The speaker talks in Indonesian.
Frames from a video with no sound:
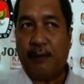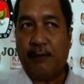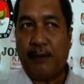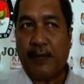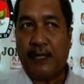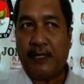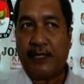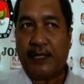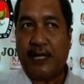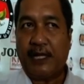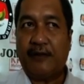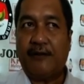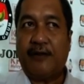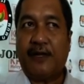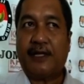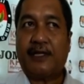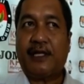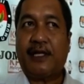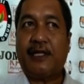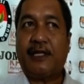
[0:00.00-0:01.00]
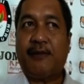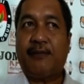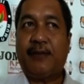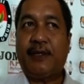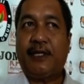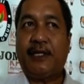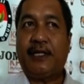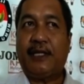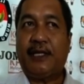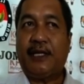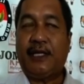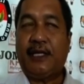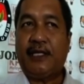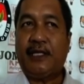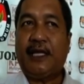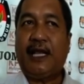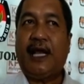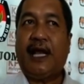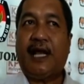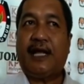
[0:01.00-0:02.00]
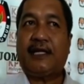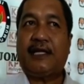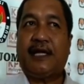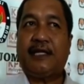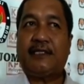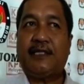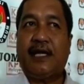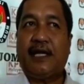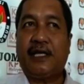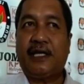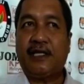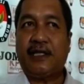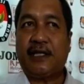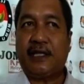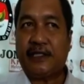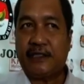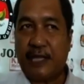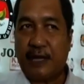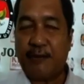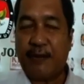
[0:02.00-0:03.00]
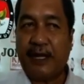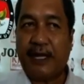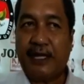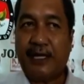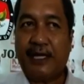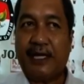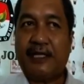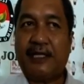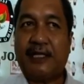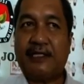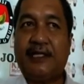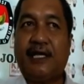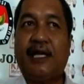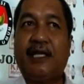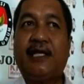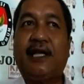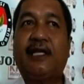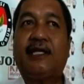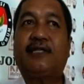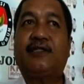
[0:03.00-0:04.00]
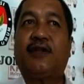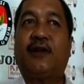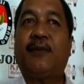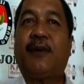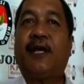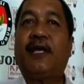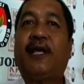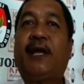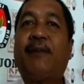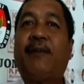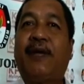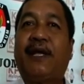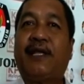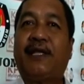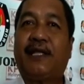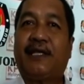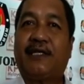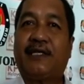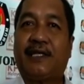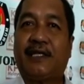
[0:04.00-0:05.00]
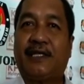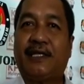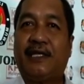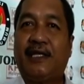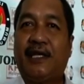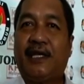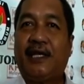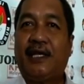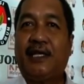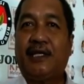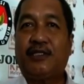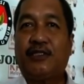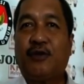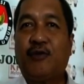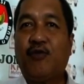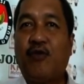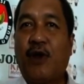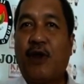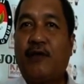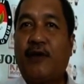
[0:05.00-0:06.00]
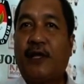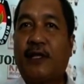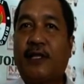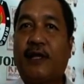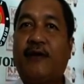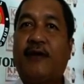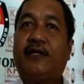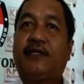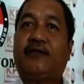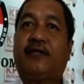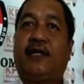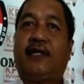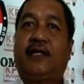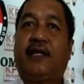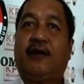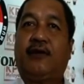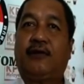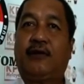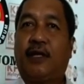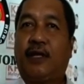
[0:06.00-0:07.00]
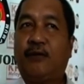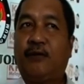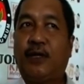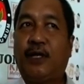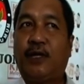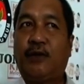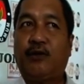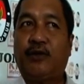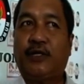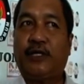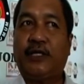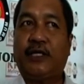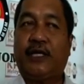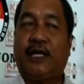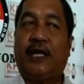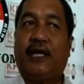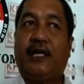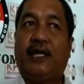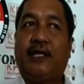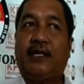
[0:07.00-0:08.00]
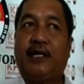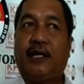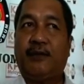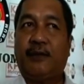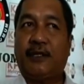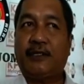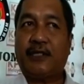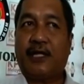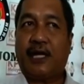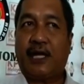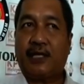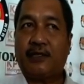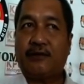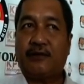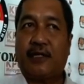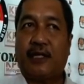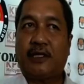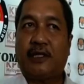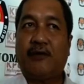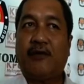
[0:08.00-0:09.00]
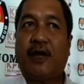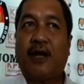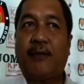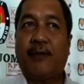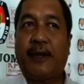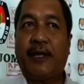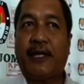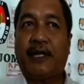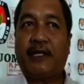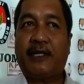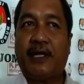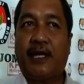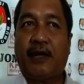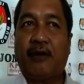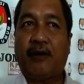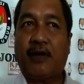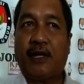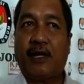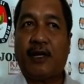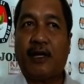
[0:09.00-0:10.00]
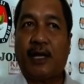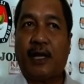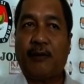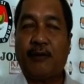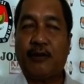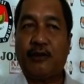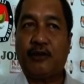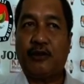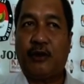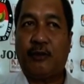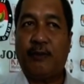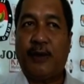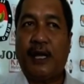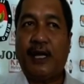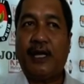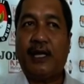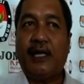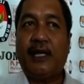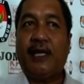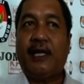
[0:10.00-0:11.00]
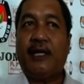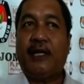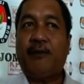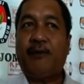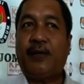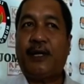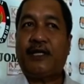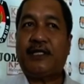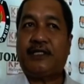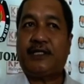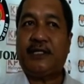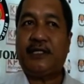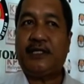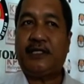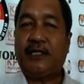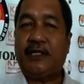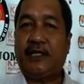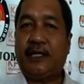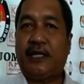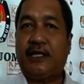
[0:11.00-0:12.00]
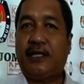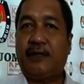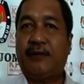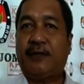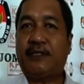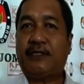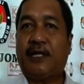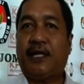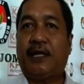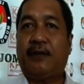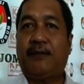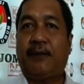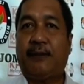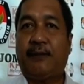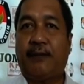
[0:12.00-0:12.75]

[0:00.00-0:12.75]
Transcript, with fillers: pembalikan fakta, tapi yang ada aja kita sama lihat aja yang di Jombang apa yang terjadi. Semua wartawan sudah tahu dan mengikutinya, dan masyarakat sudah tahu apa yang dilakukan oleh KPU Jombang bersih tidak ada masalah